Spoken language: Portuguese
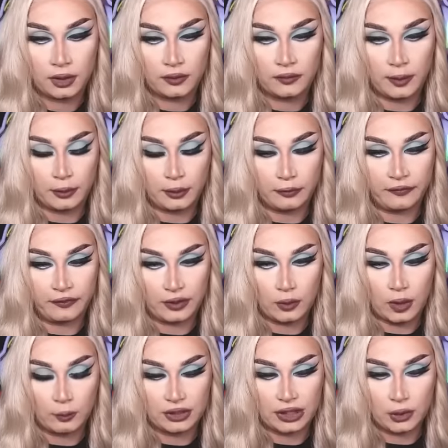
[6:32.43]
Então eu vi do
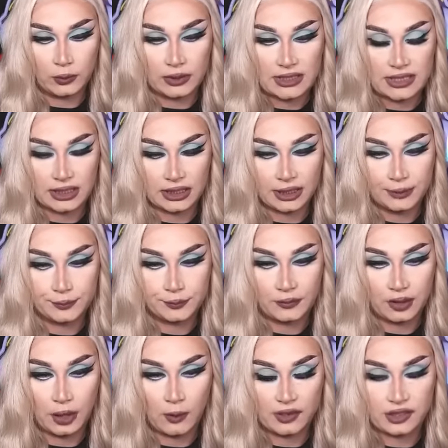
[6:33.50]
álbum da Luísa, né?
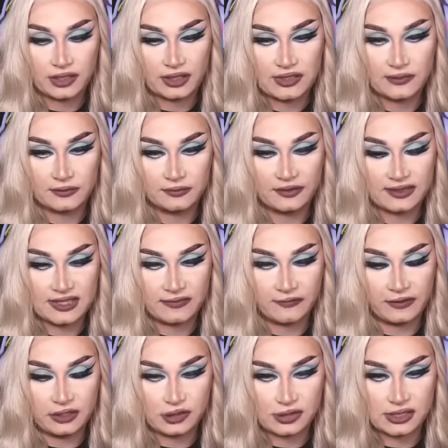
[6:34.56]
Eu acho que elas vão fazer
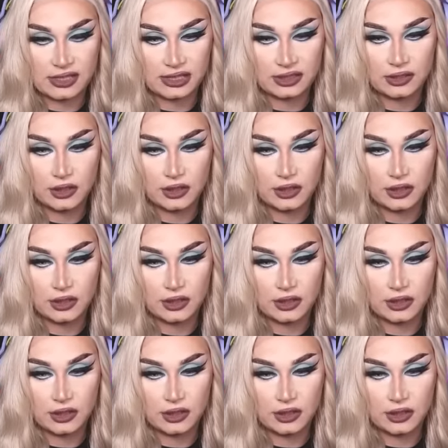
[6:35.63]
feat, sim.